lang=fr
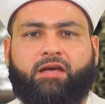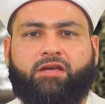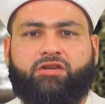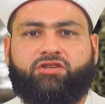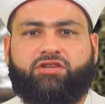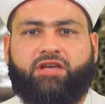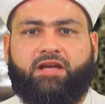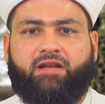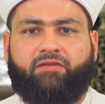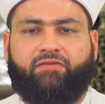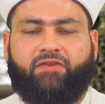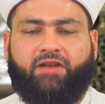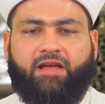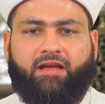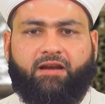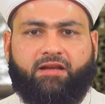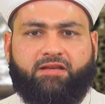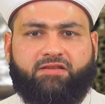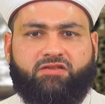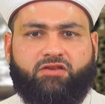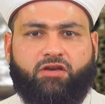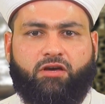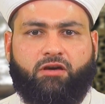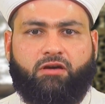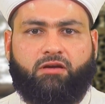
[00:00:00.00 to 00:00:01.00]
Chers frères et
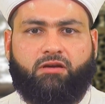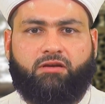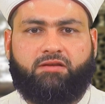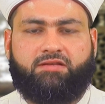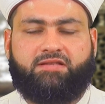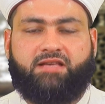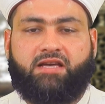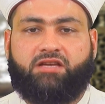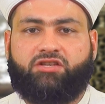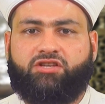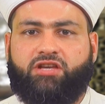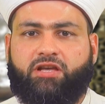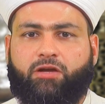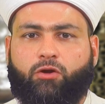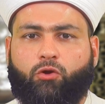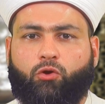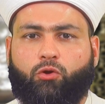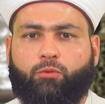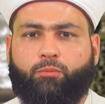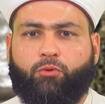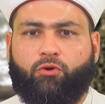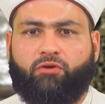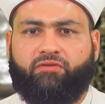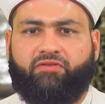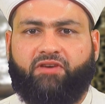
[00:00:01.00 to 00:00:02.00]
sœurs, sachez que
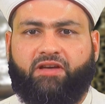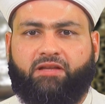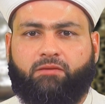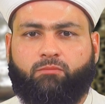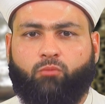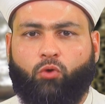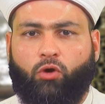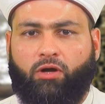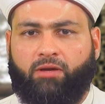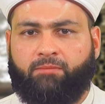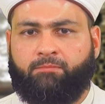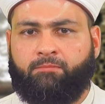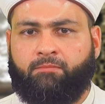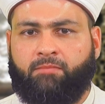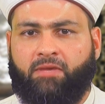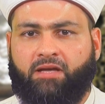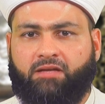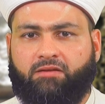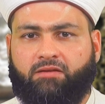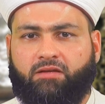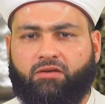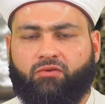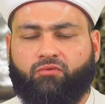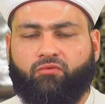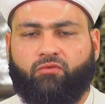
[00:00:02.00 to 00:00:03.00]
le prophète
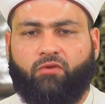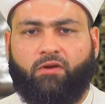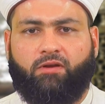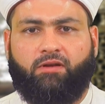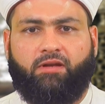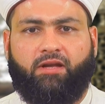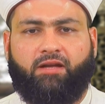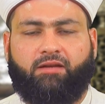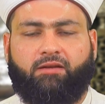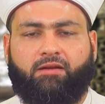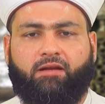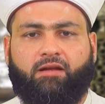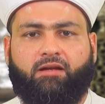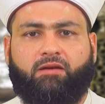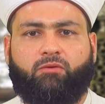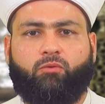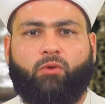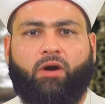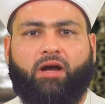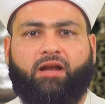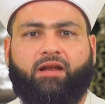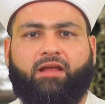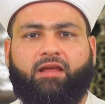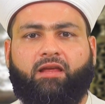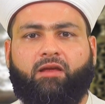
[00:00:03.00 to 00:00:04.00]
Muhammad
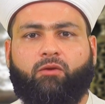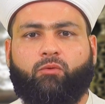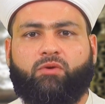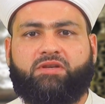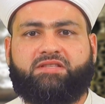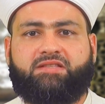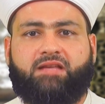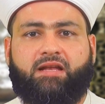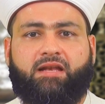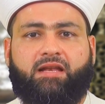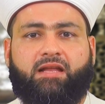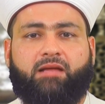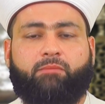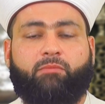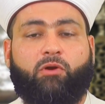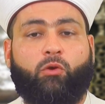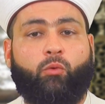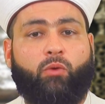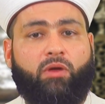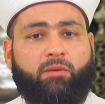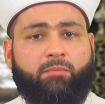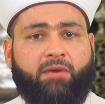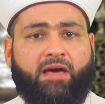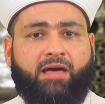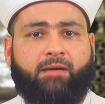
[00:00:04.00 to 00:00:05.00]
sallallahu alayhi wa
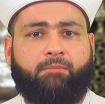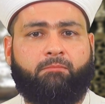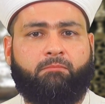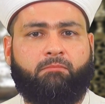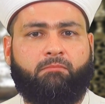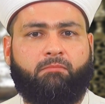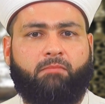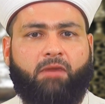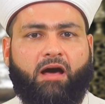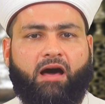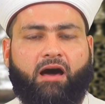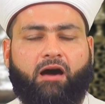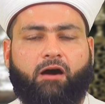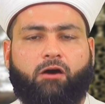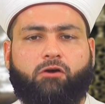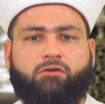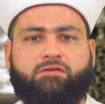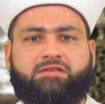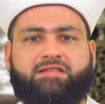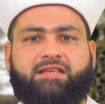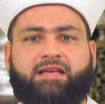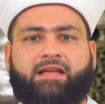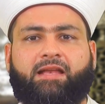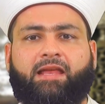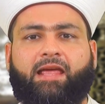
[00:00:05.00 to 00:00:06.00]
lui-même a
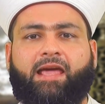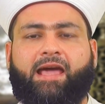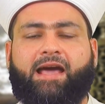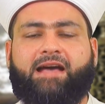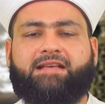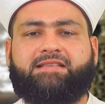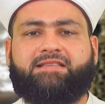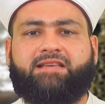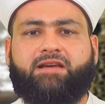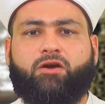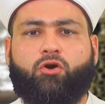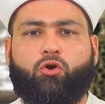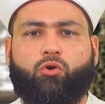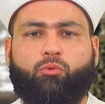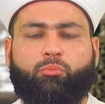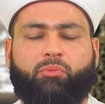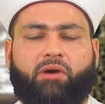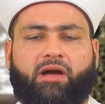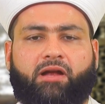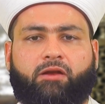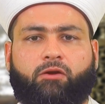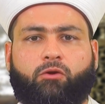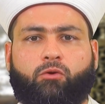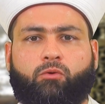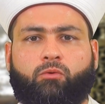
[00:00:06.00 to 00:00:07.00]
enseigné à ses
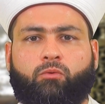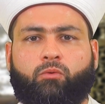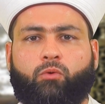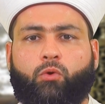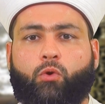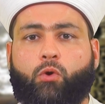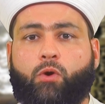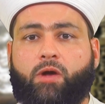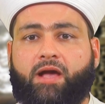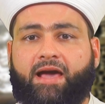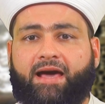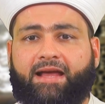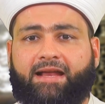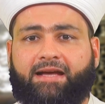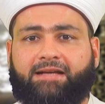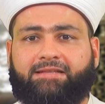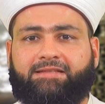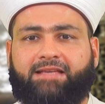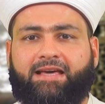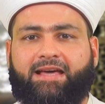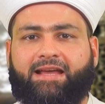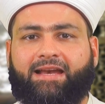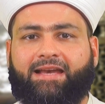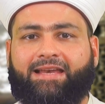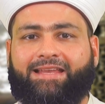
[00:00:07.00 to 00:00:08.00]
compagnons le
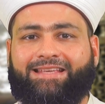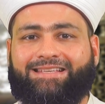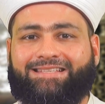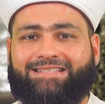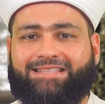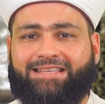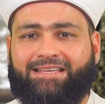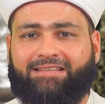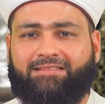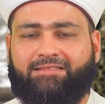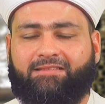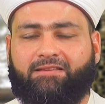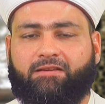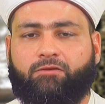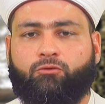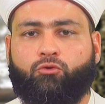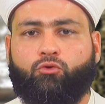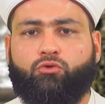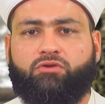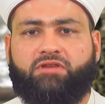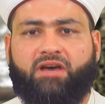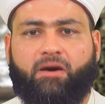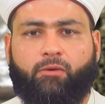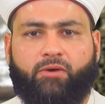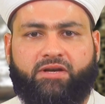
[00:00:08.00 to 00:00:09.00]
caractère licite
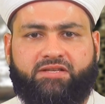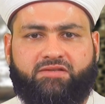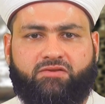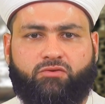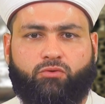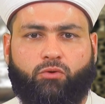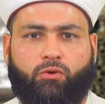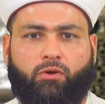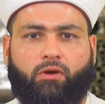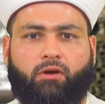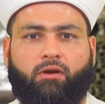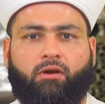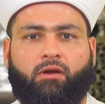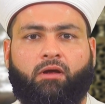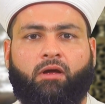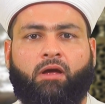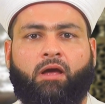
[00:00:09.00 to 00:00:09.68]
du tawassul.